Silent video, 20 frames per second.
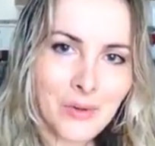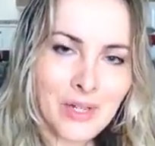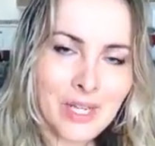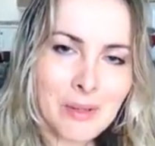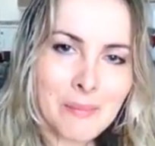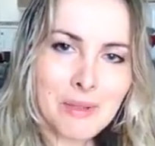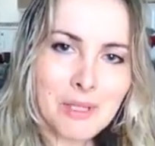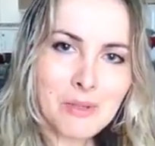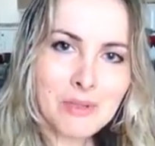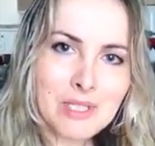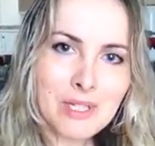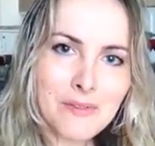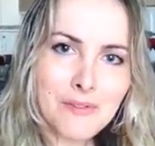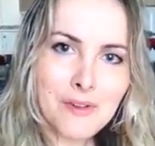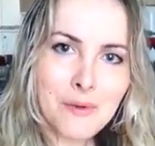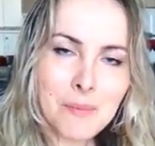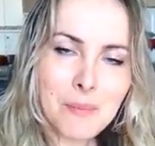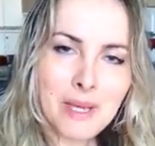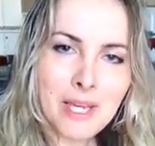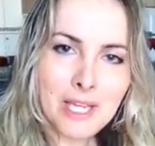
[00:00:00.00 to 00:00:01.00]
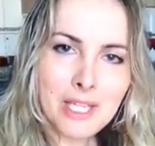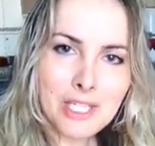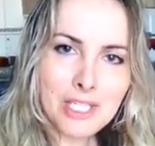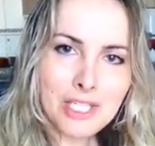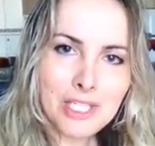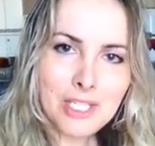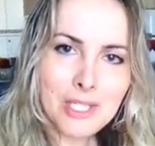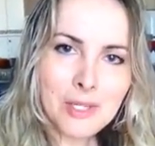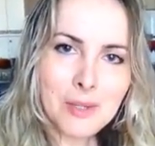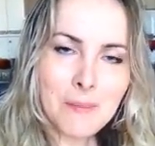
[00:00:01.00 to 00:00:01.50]
Oi, amigos da
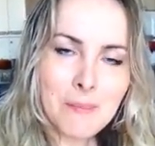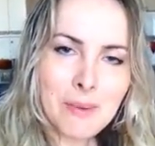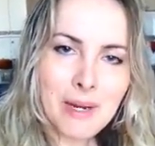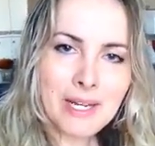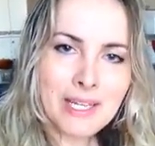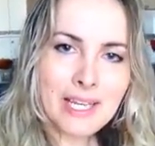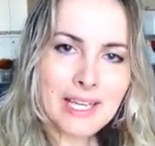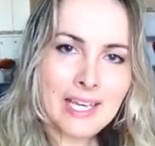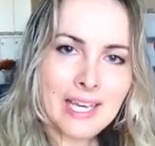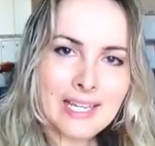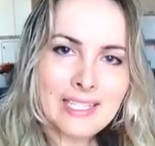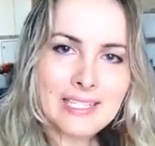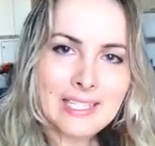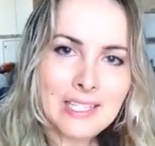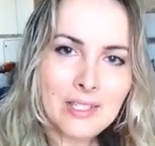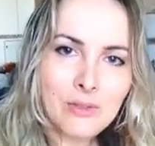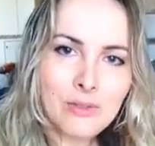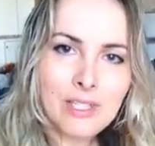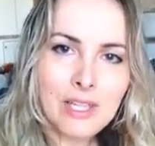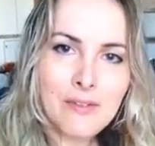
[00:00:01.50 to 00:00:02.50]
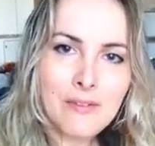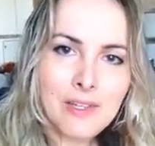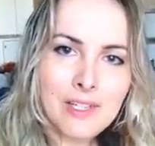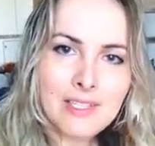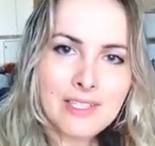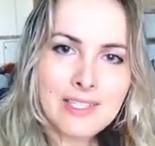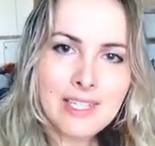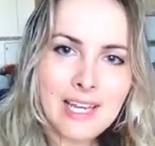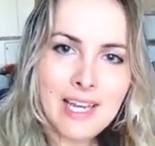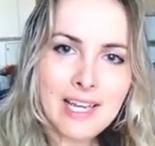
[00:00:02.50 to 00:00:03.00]
fanpage. Para quem ainda não teve
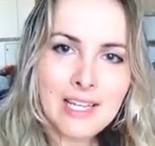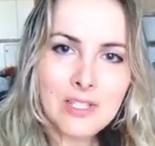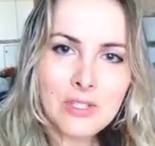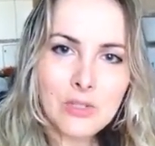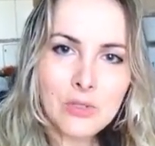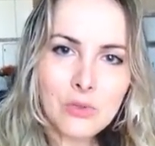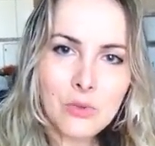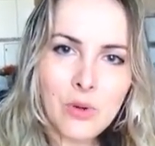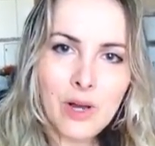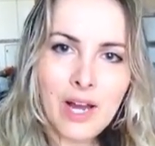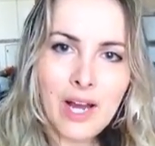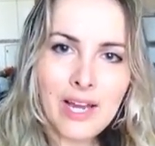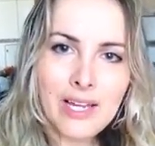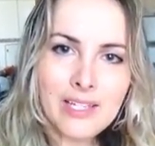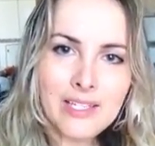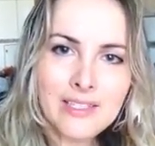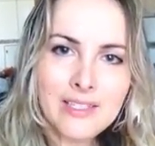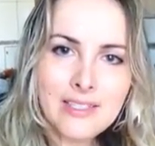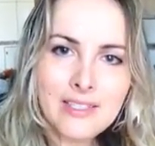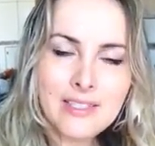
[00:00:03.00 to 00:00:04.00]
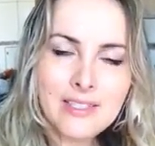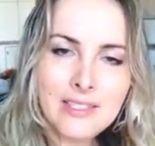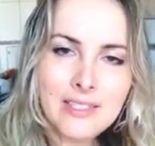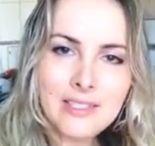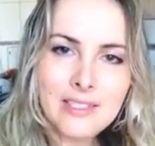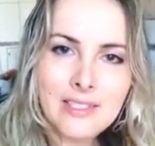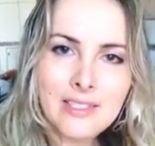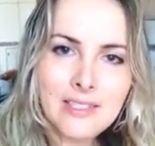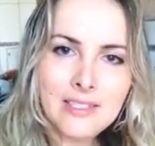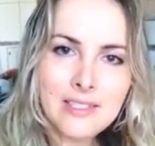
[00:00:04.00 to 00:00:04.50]
acesso a,
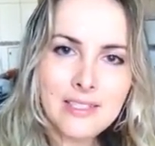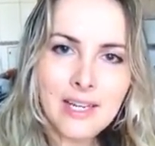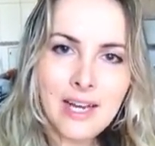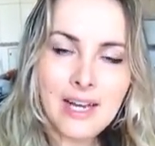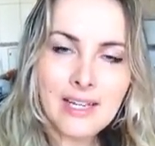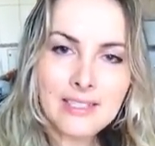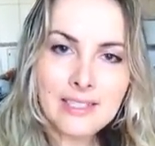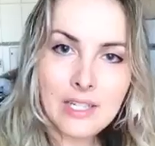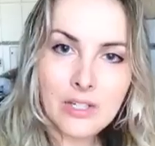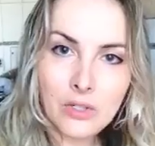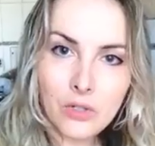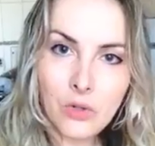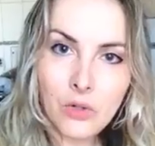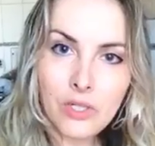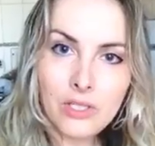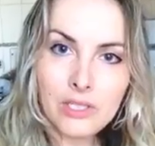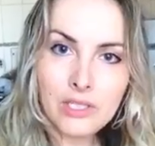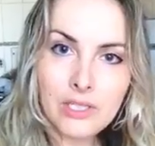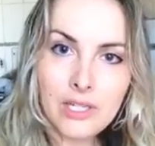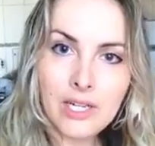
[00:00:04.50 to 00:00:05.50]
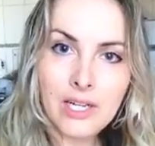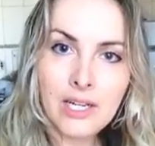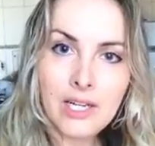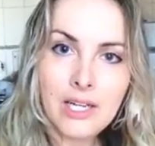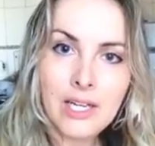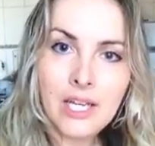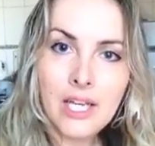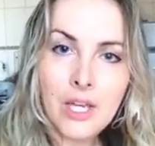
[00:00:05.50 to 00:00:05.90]
esse, a essa crônica,